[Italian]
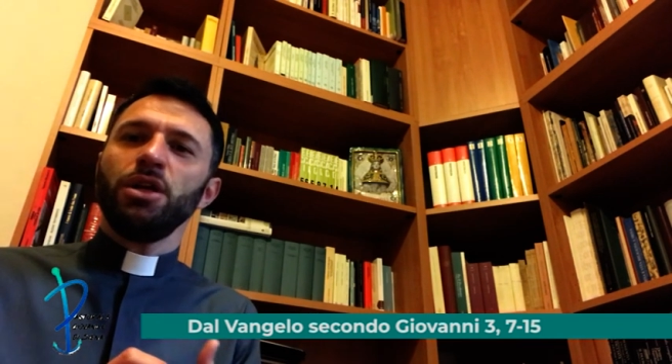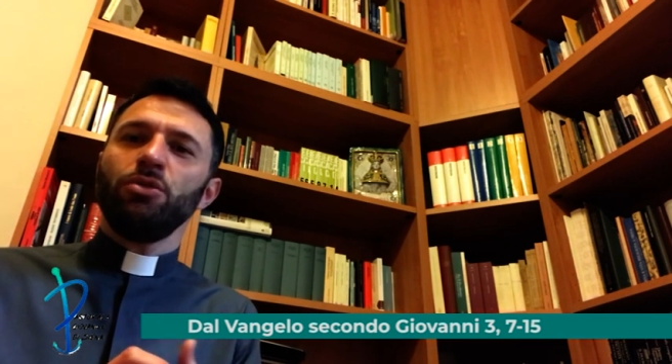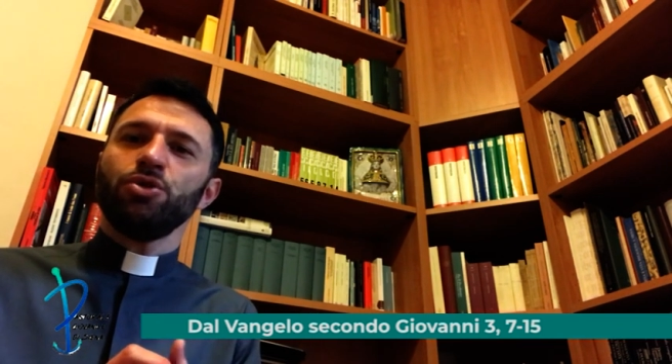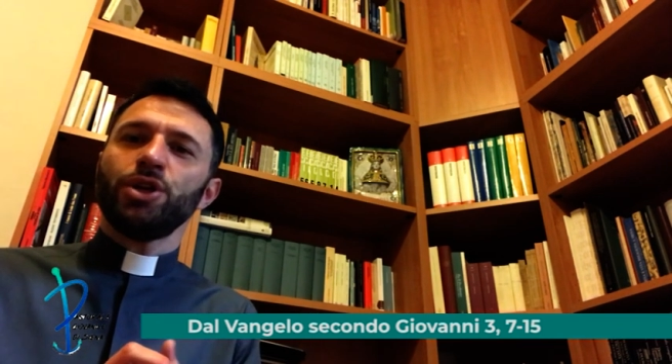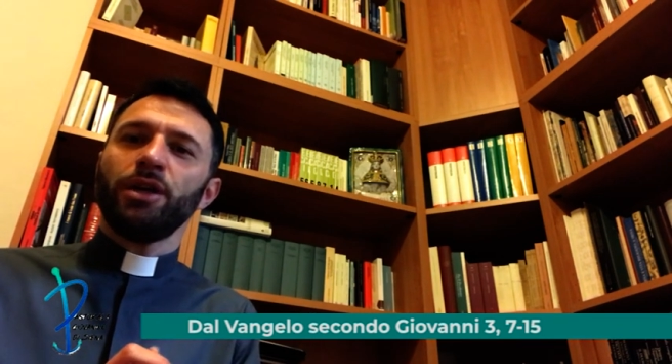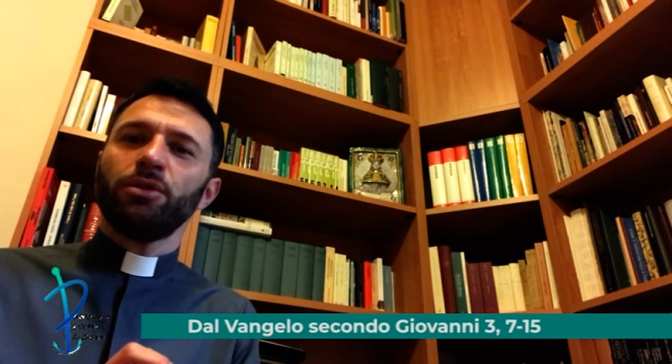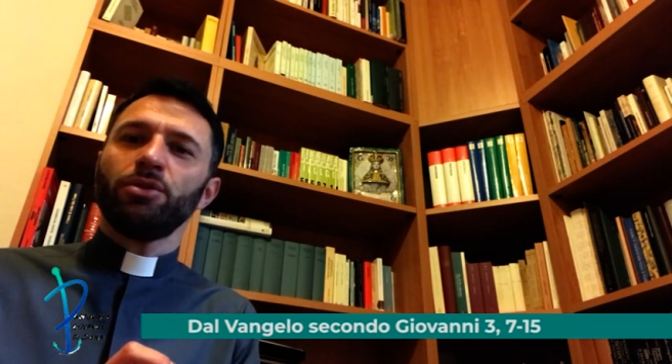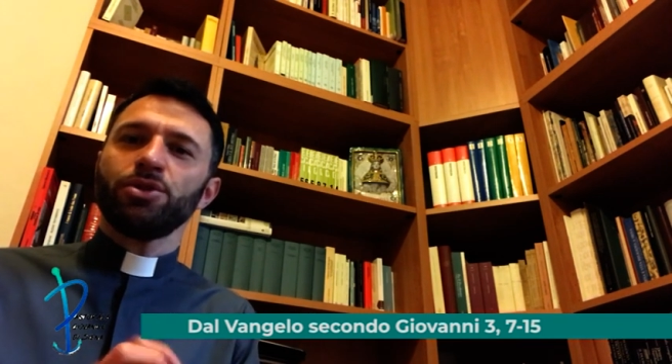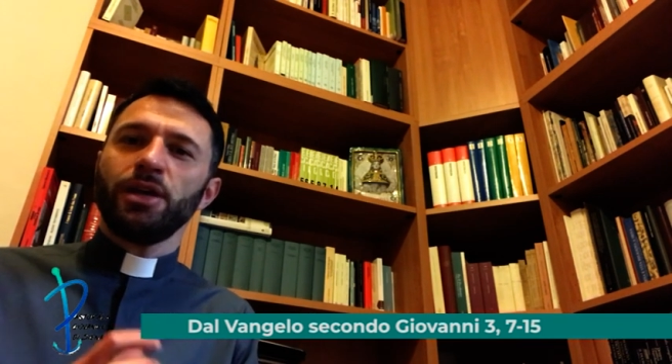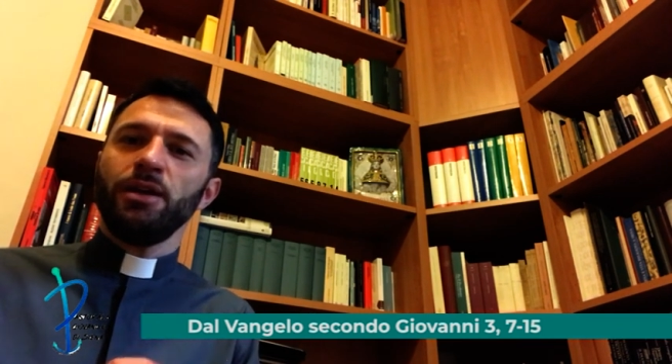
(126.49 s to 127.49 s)
certo
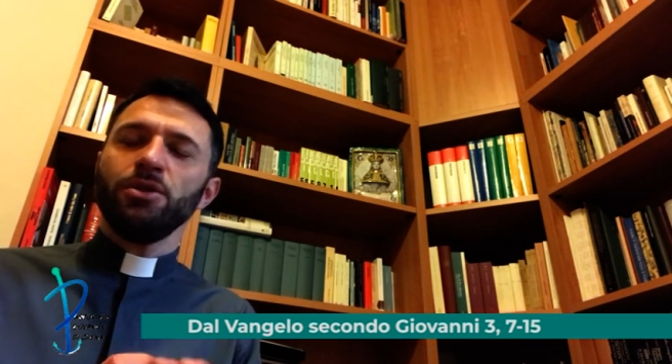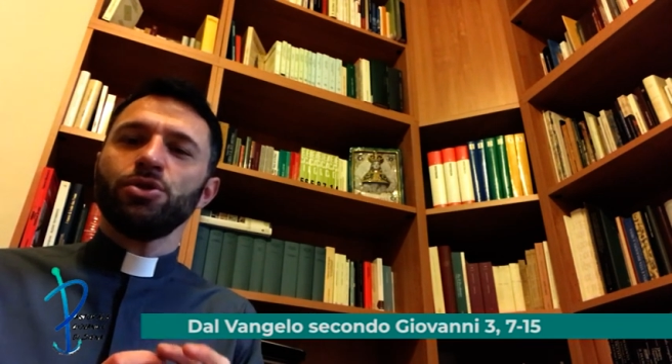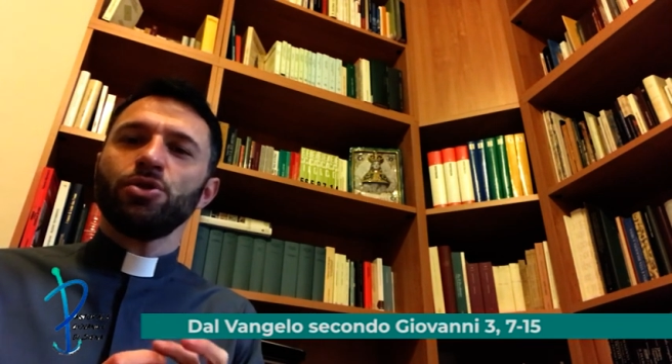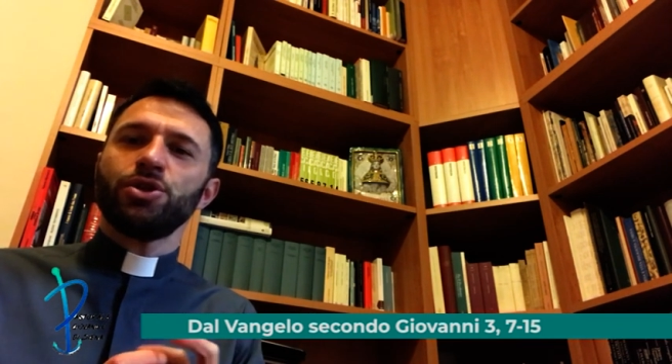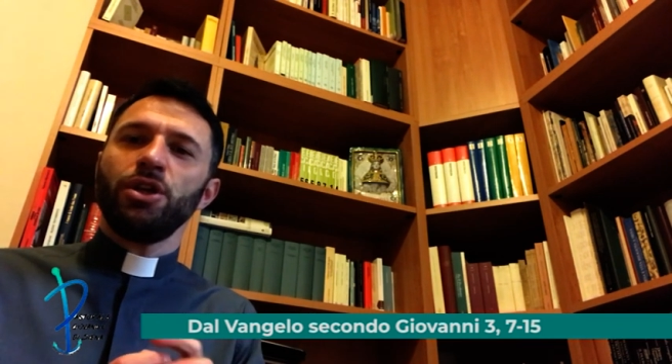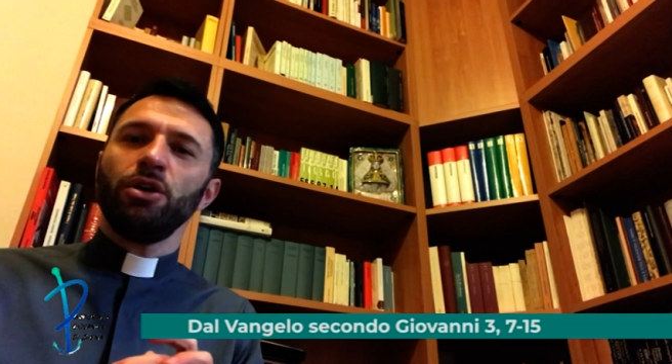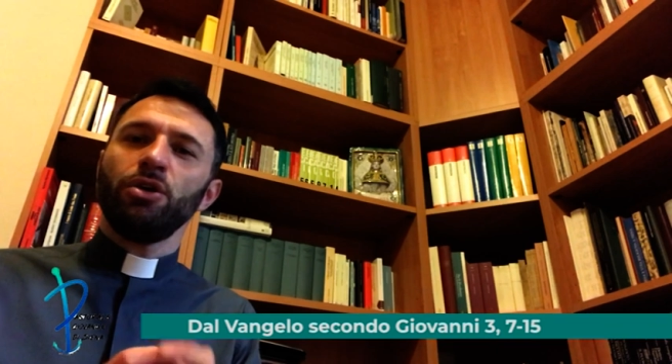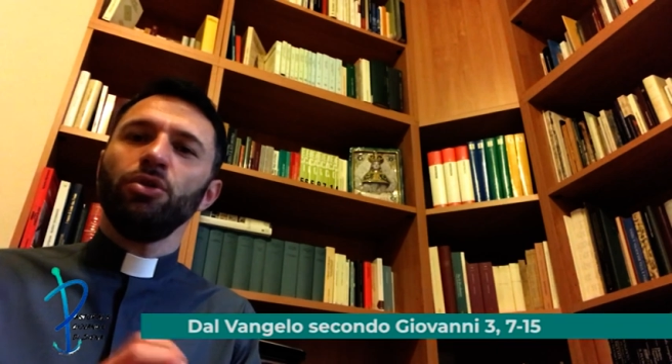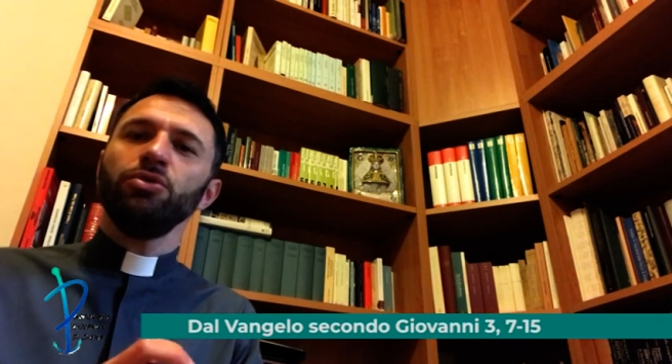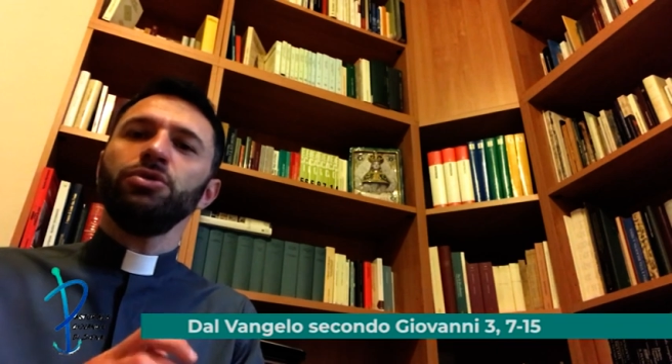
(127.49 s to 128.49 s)
senso si
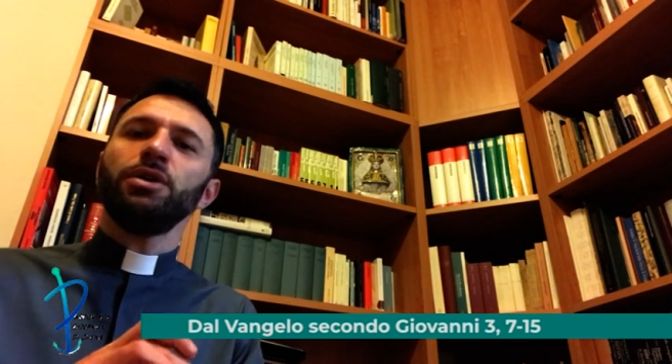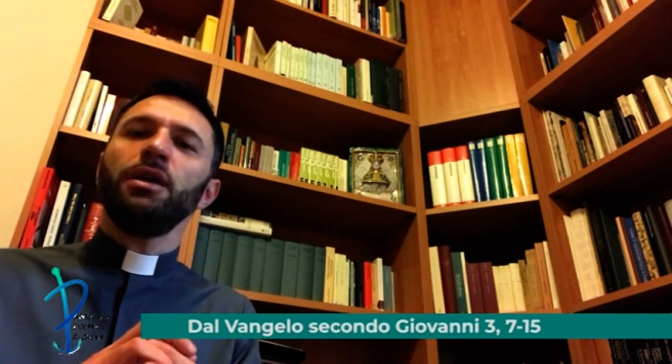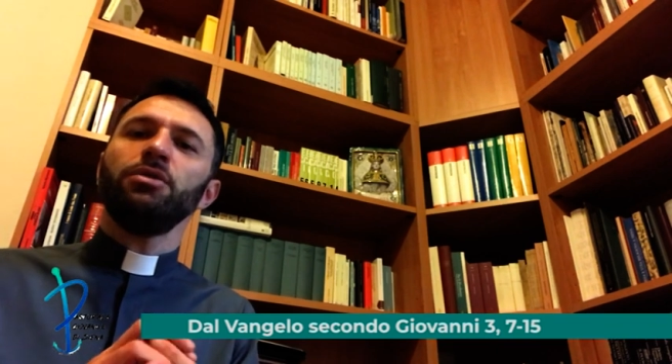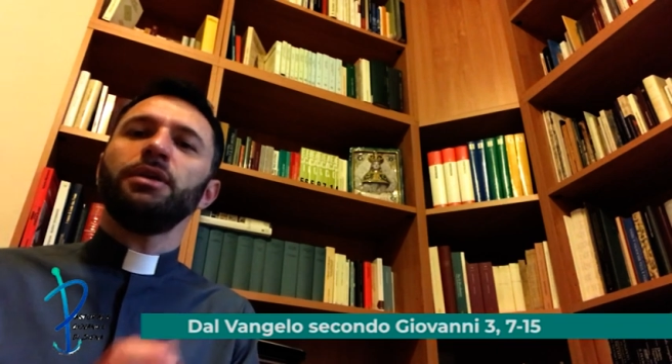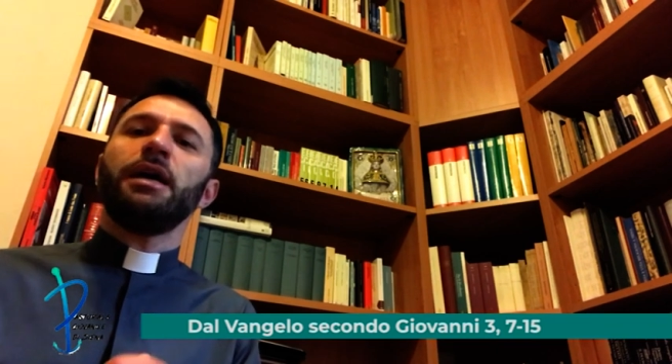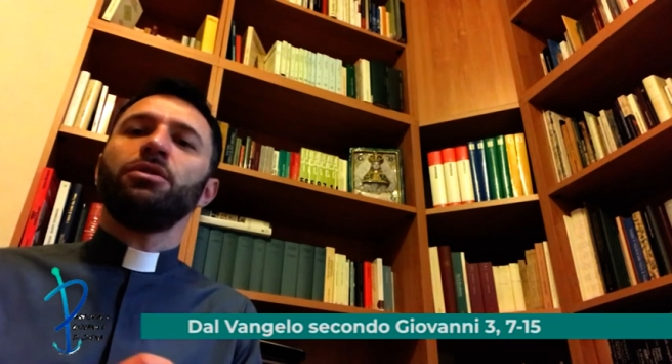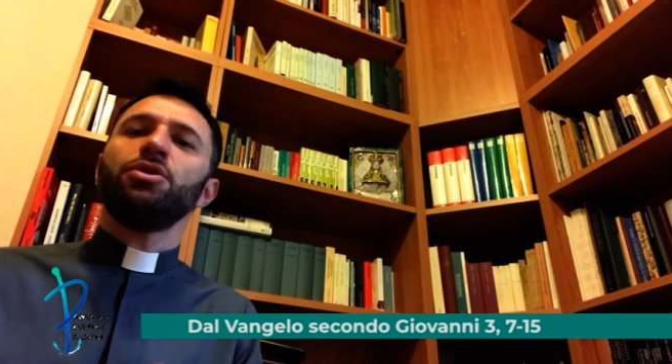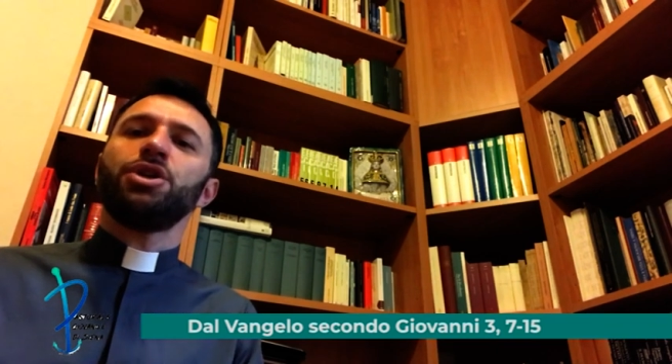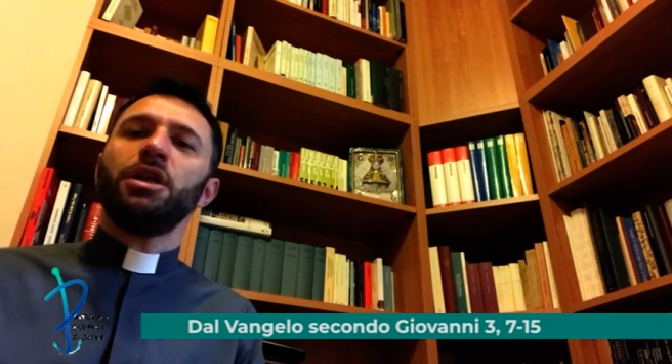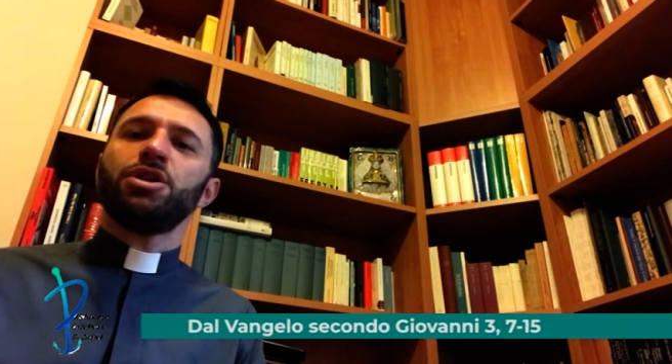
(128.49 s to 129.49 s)
incontrano dandoci
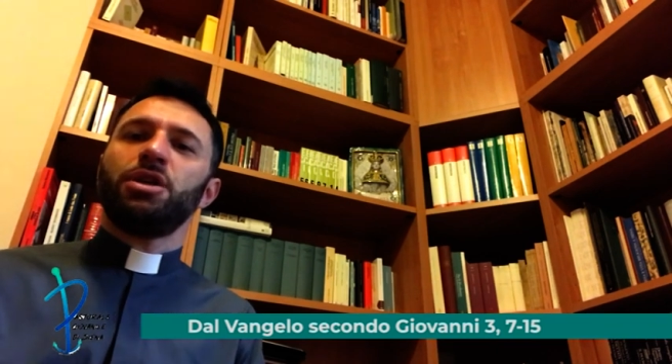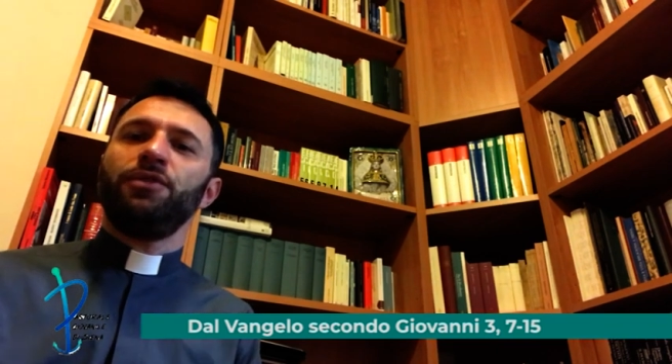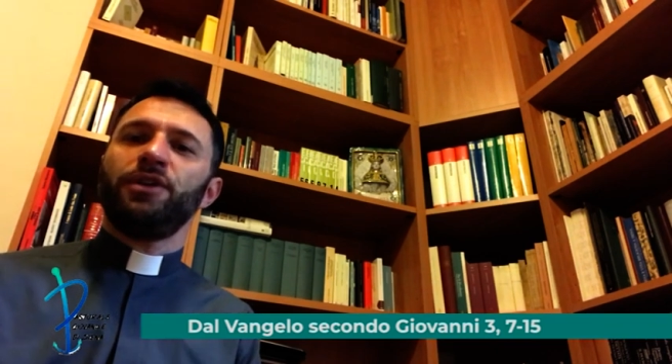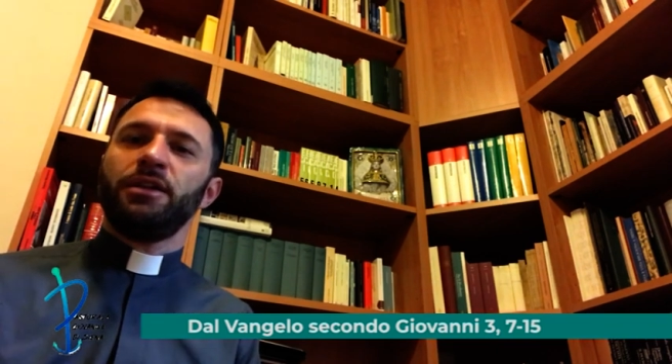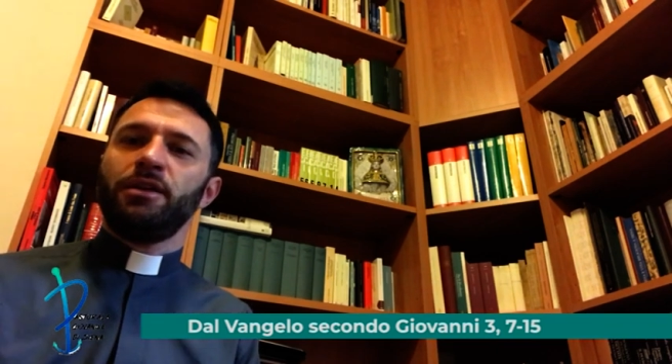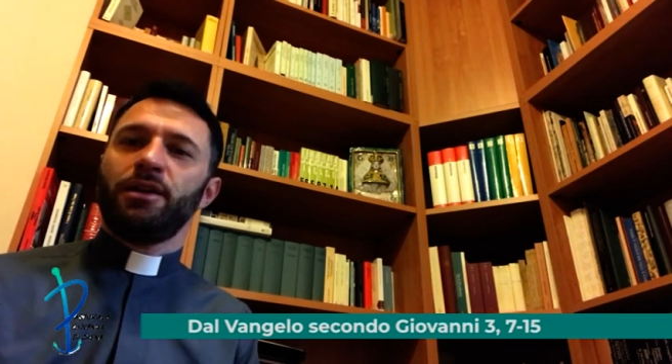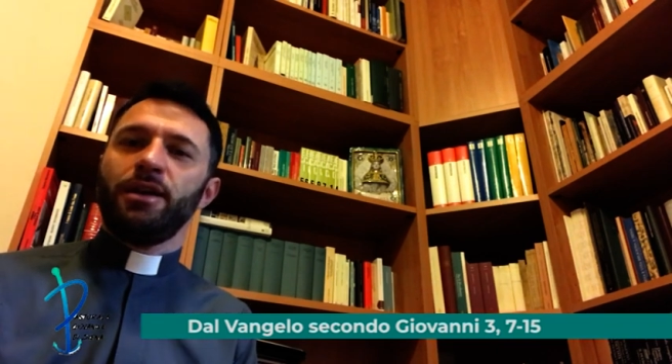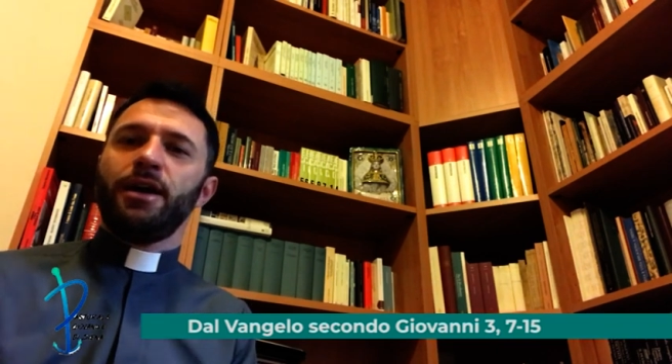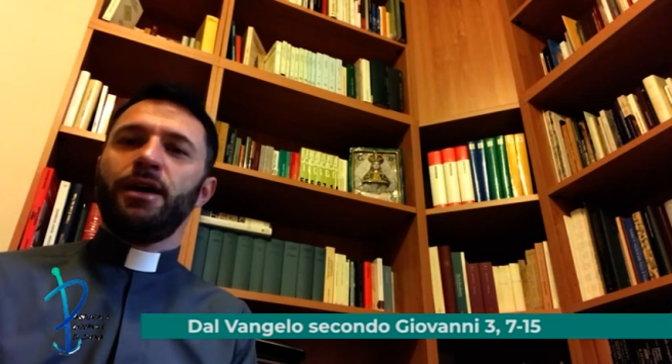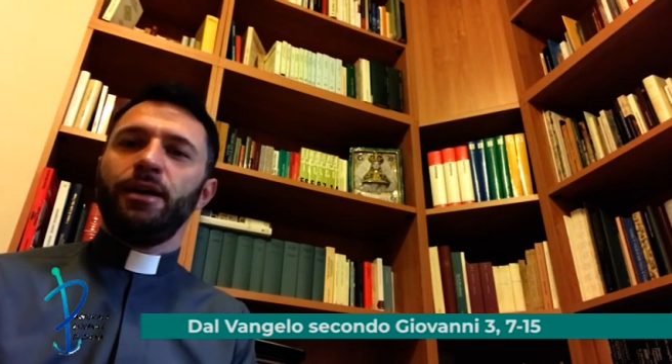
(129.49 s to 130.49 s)
la cifra del reale.